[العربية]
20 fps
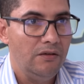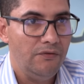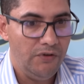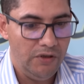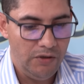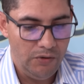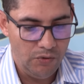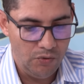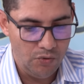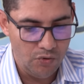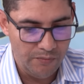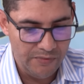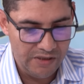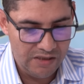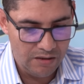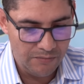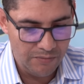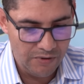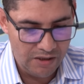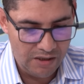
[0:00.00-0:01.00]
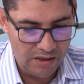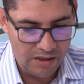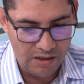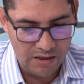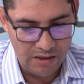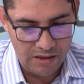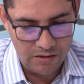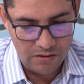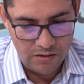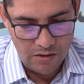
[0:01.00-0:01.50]
في حكومه بن
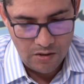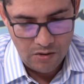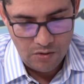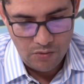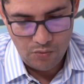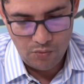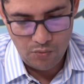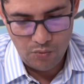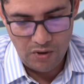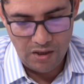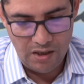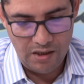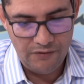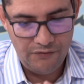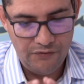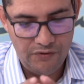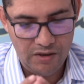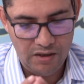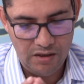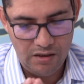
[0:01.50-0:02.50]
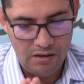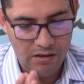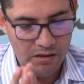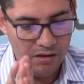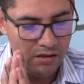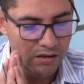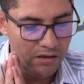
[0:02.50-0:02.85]
كيران وفي